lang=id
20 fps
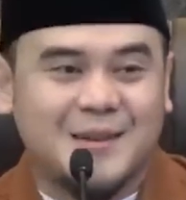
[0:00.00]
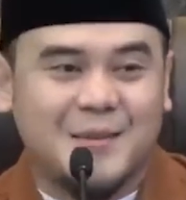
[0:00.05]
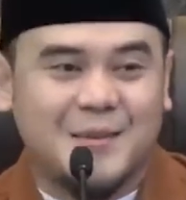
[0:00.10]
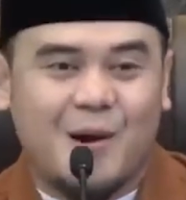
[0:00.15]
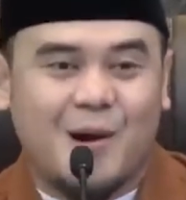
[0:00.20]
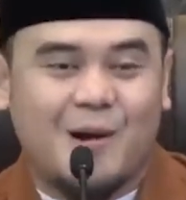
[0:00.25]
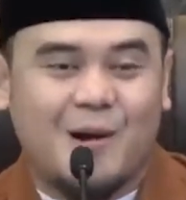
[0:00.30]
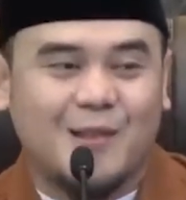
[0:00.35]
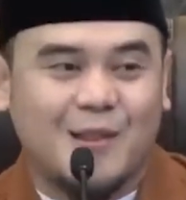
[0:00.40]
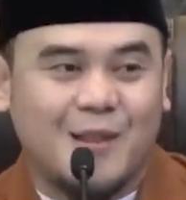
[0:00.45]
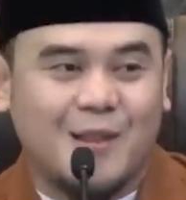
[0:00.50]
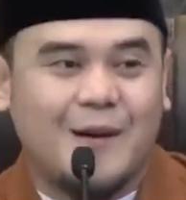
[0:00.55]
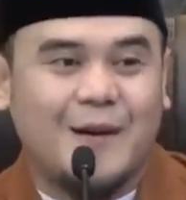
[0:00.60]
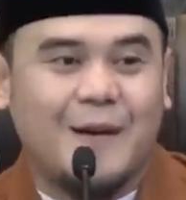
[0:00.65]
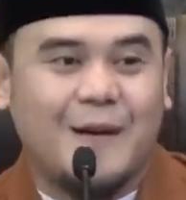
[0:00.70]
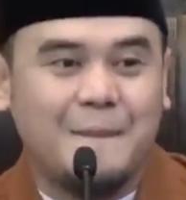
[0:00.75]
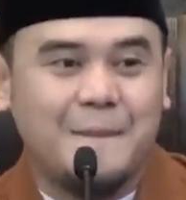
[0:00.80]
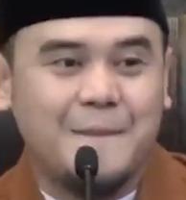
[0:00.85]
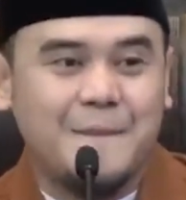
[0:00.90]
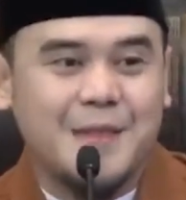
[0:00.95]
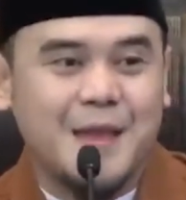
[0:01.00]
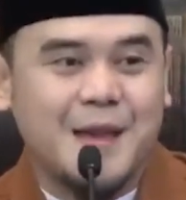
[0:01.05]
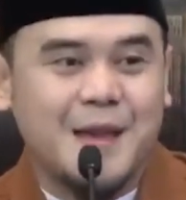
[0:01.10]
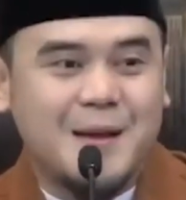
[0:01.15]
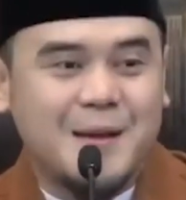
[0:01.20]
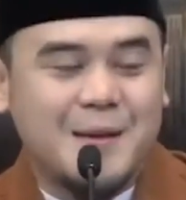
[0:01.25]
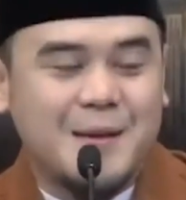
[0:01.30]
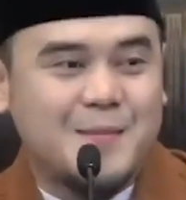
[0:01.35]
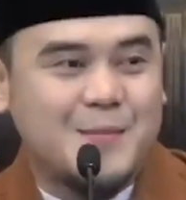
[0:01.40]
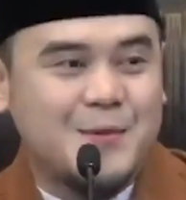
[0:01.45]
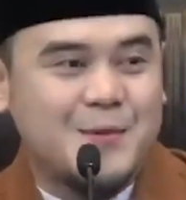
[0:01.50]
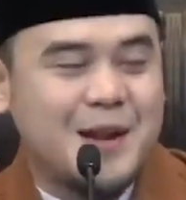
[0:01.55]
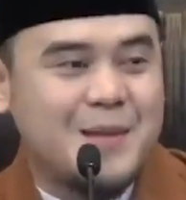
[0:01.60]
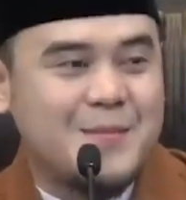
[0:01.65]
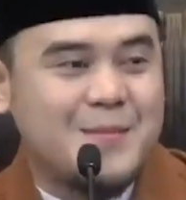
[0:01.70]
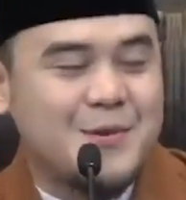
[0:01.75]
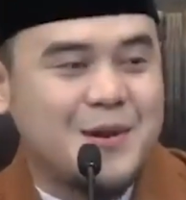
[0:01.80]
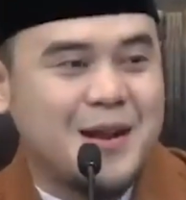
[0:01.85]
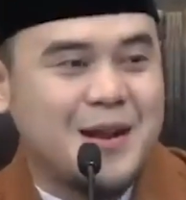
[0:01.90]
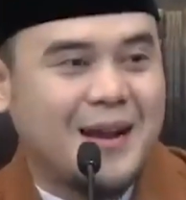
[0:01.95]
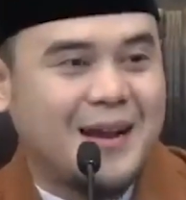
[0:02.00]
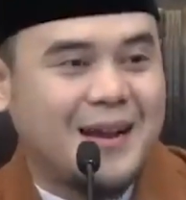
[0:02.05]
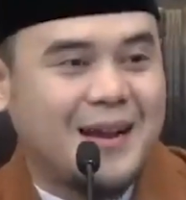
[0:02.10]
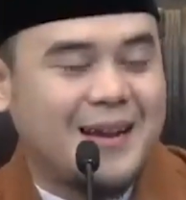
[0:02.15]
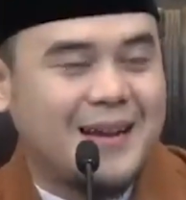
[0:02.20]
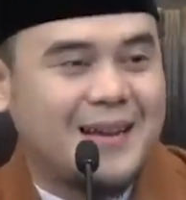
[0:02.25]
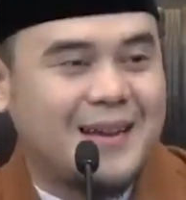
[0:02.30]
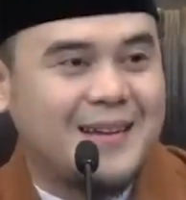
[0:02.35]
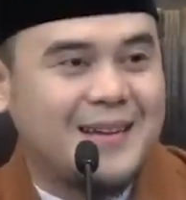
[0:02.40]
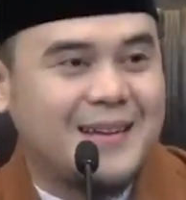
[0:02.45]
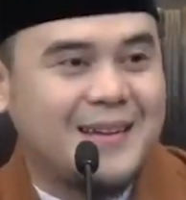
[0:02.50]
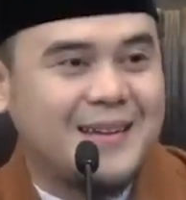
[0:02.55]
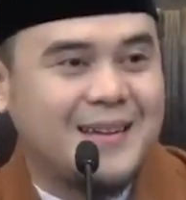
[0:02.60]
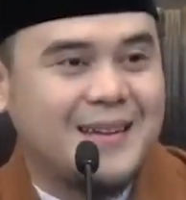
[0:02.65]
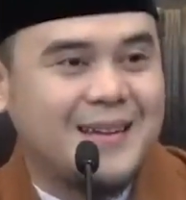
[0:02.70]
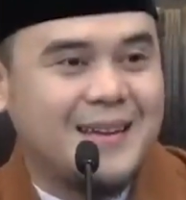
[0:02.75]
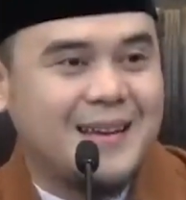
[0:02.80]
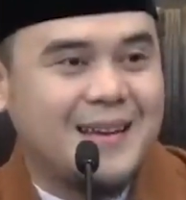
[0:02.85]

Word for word: sama Allah mudah-mudahan